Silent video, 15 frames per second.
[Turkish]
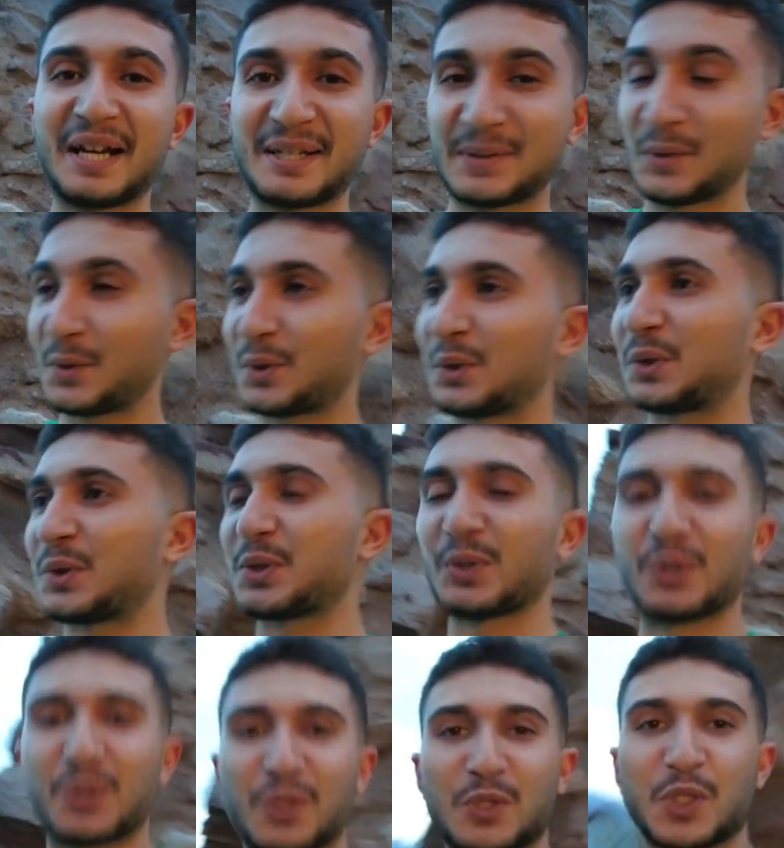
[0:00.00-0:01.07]
Biraz da ürkütücü
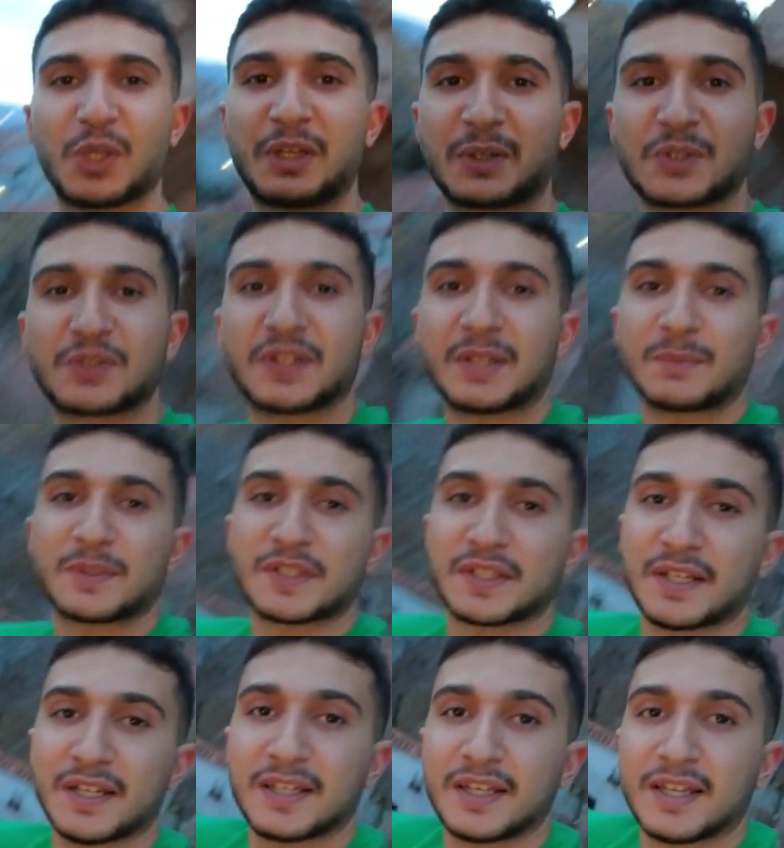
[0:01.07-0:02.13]
duruyor. Şöyle göstereyim
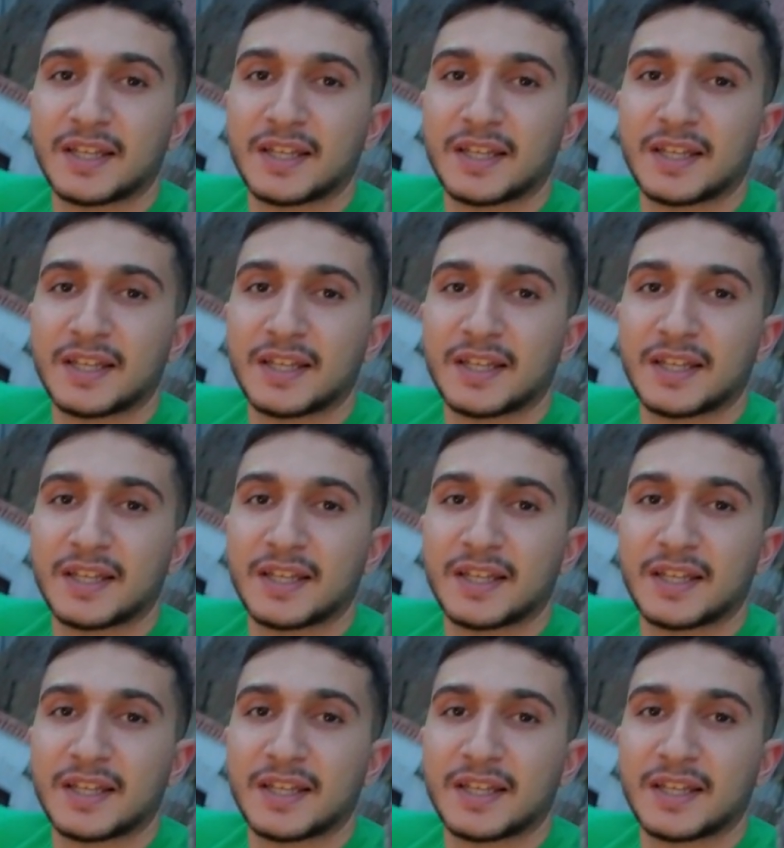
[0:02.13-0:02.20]
size.